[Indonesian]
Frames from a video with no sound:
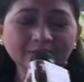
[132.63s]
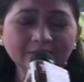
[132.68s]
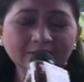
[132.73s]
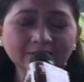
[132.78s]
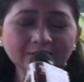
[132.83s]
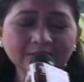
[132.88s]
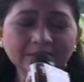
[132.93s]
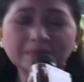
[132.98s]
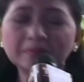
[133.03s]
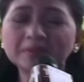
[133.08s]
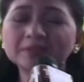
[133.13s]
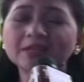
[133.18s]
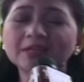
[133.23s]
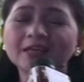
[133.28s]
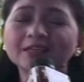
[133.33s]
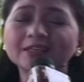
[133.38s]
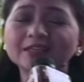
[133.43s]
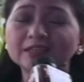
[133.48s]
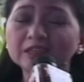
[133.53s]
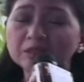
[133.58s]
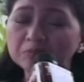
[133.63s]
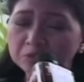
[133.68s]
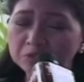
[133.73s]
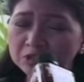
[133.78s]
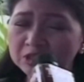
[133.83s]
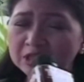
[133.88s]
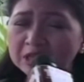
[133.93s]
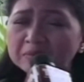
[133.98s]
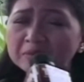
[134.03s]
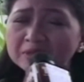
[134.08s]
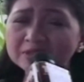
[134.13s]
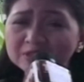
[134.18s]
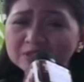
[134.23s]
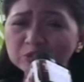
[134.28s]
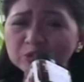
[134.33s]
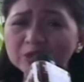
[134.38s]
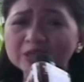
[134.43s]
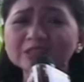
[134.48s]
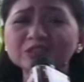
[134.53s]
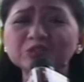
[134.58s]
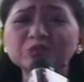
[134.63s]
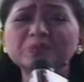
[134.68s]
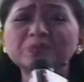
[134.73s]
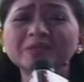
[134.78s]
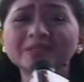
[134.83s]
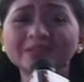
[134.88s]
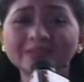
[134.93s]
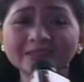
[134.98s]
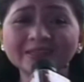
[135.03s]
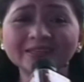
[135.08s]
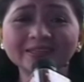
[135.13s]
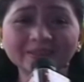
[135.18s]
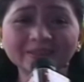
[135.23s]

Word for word: sampai saat ini pun saya masih suka disubitin